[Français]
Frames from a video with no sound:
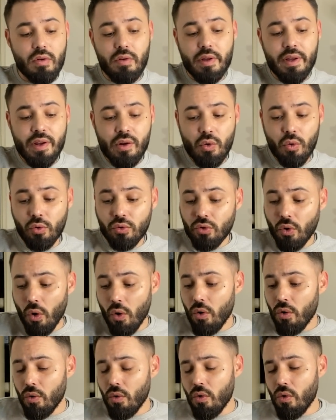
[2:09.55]
et l'autre,
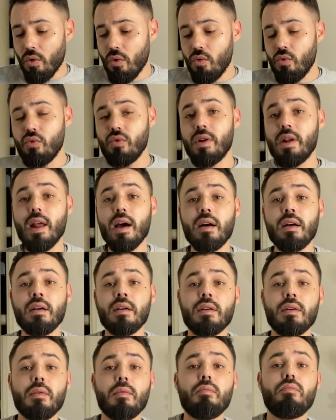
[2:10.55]
ou l'un
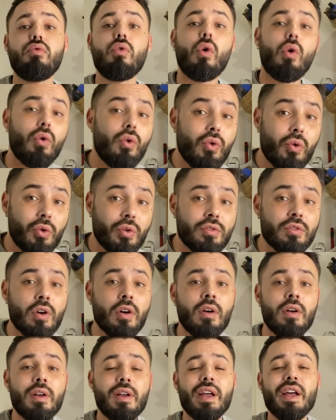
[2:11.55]
pour
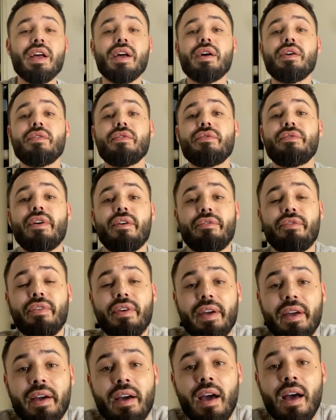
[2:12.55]
l'autre, va
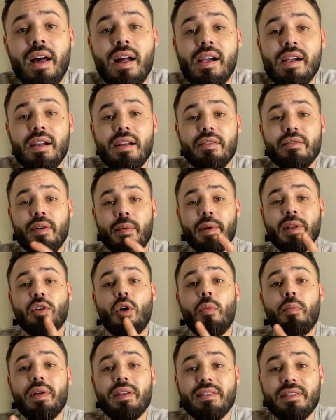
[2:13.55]
faire va mettre
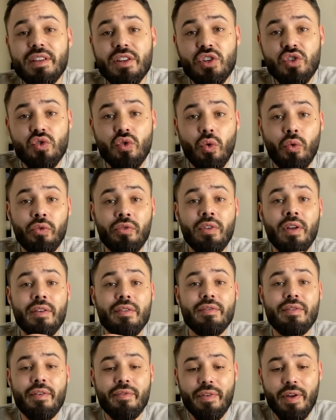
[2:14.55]
en place des choses,
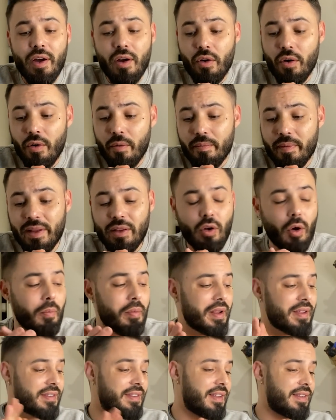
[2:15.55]
va faire euh, mettre en
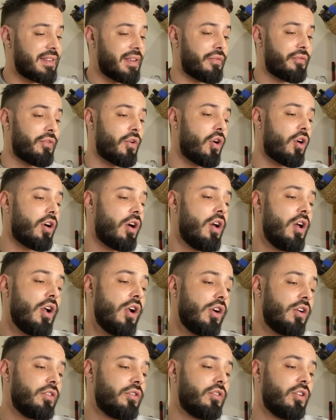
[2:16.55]
place des efforts
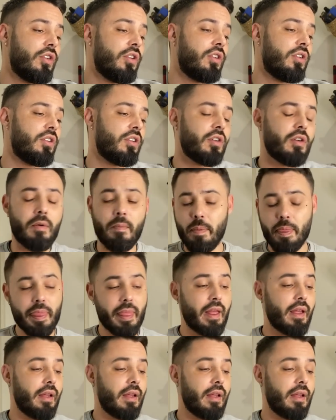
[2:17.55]
dans,